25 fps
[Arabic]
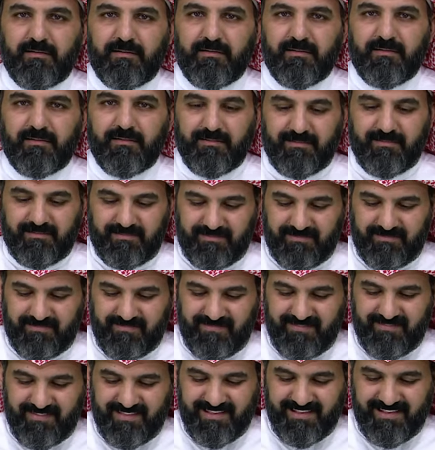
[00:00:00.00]
ايش؟
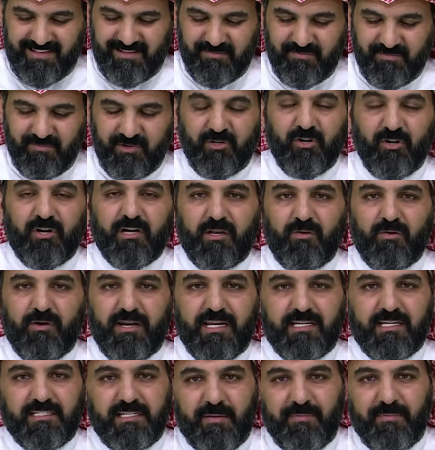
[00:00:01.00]
من جوجل ولا
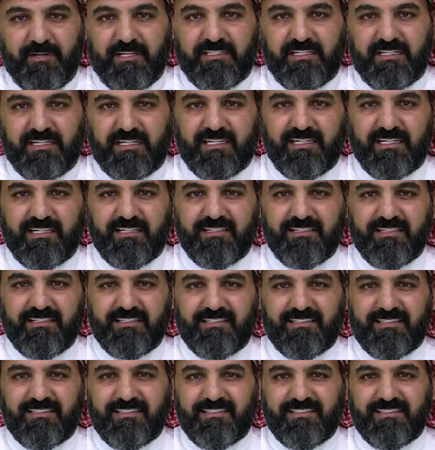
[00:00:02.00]
الكتاب عندك؟
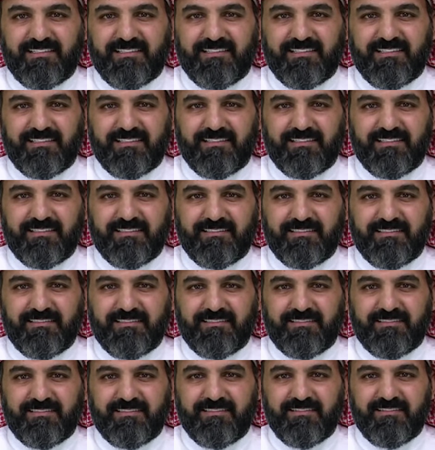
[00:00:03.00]
أي لا لا
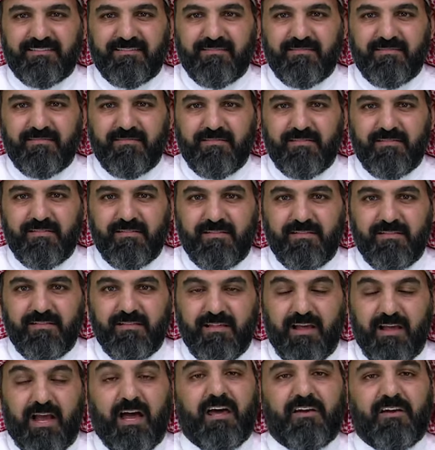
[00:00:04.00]
عارفة الإجابة
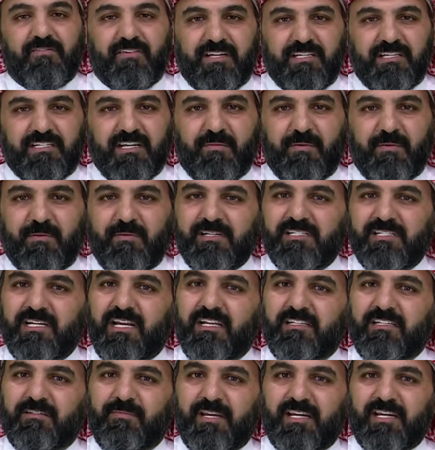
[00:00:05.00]
عارفة الإجابة ما شاء
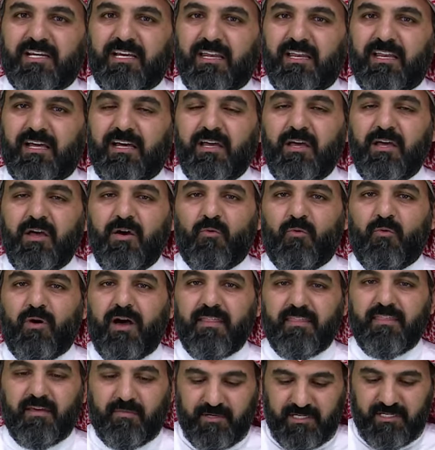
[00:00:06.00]
الله تبارك الله
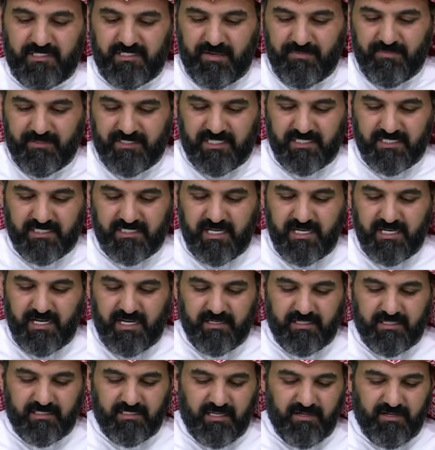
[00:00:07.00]
واضح من إجابتك السريعة
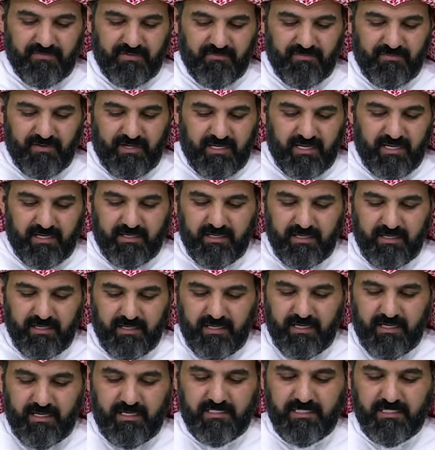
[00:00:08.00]
أنك تعرفين فعلا
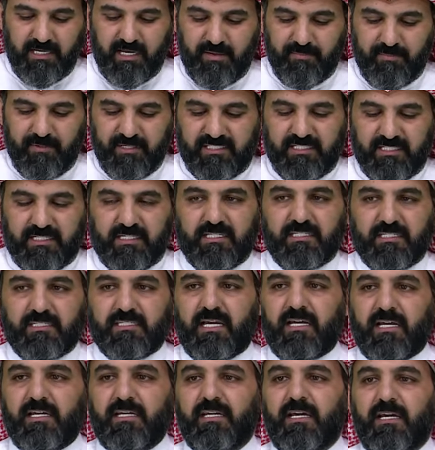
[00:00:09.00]
إجابتك
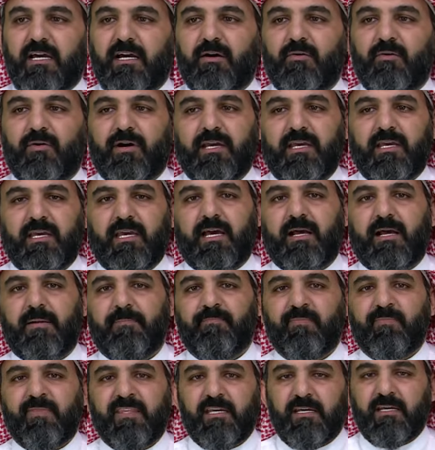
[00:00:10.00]
الصحيحة وهي
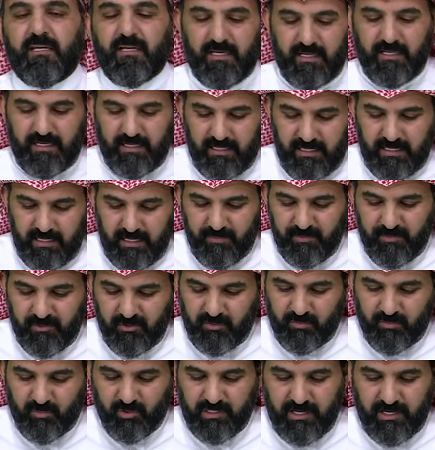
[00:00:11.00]
آه، ابن
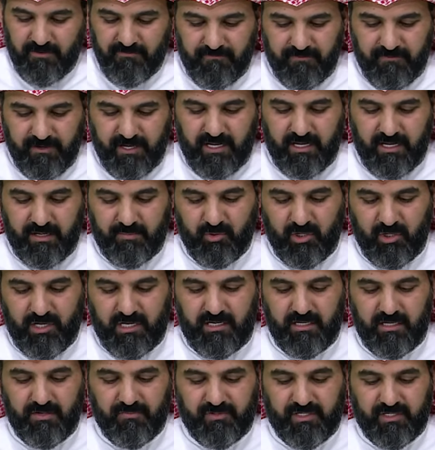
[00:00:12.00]
المقفع
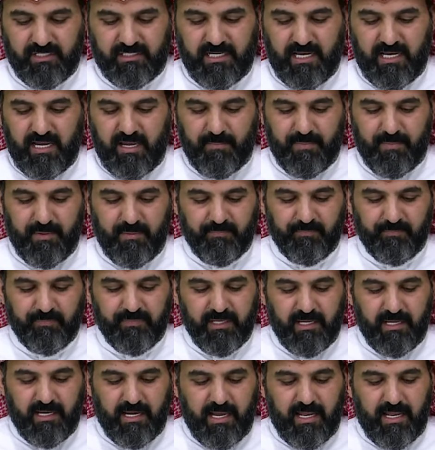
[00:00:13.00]
مؤلف كتاب
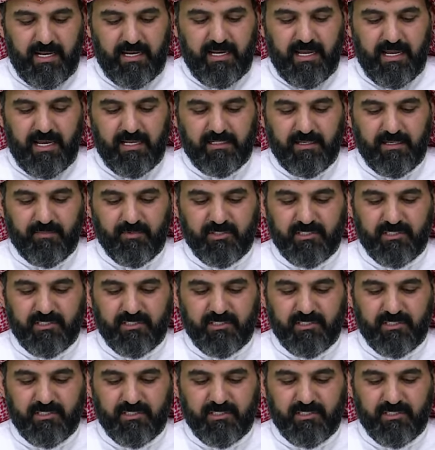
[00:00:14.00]
الأدب